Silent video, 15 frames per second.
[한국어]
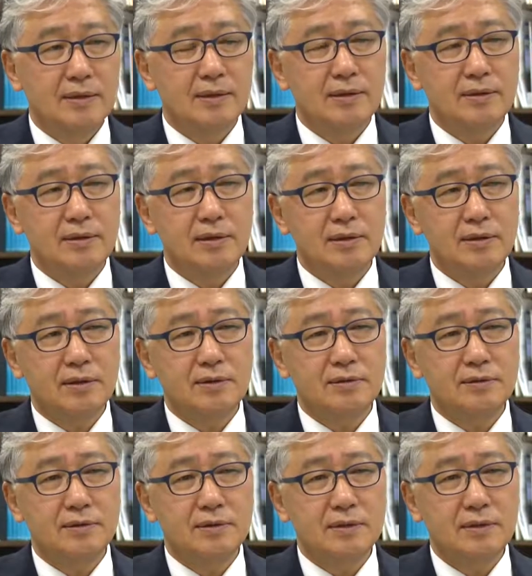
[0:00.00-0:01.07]
이것은
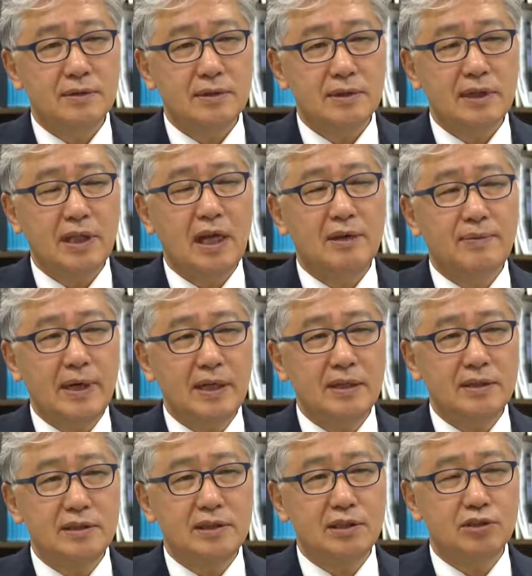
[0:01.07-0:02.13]
어떻든
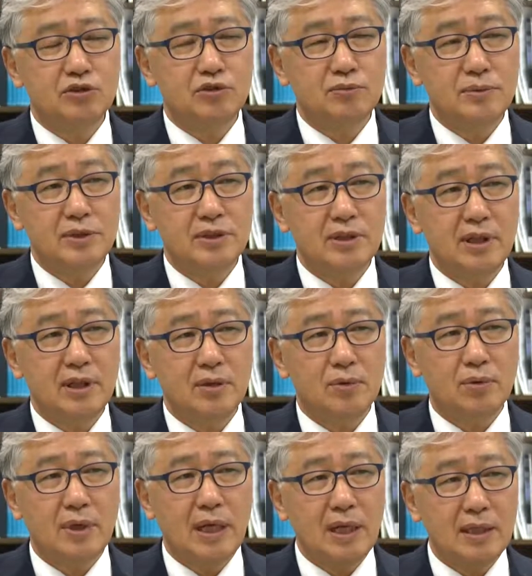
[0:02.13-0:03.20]
개발이 지역 주민들에게
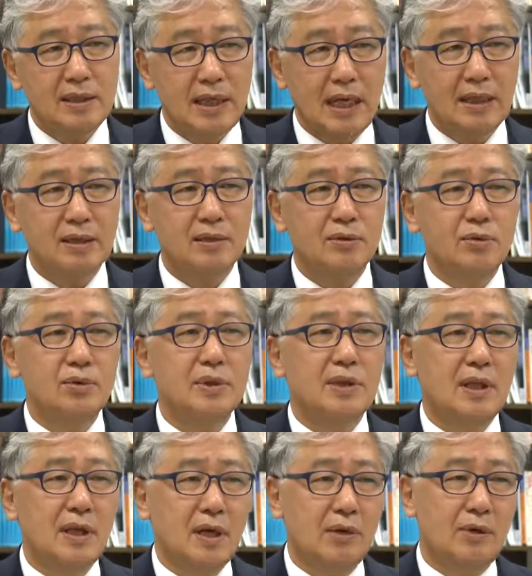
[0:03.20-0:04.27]
돌아가지 않고
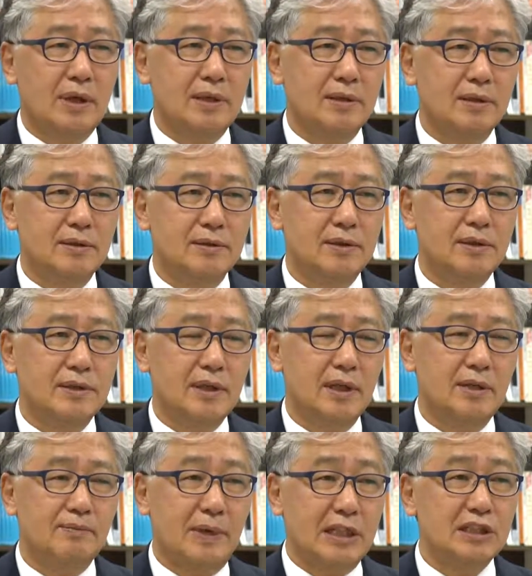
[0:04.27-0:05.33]
있다라고 하는 것을
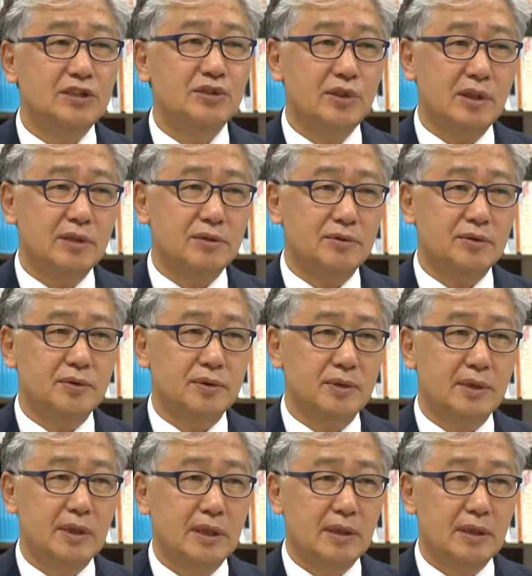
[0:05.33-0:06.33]
이제 반증해주는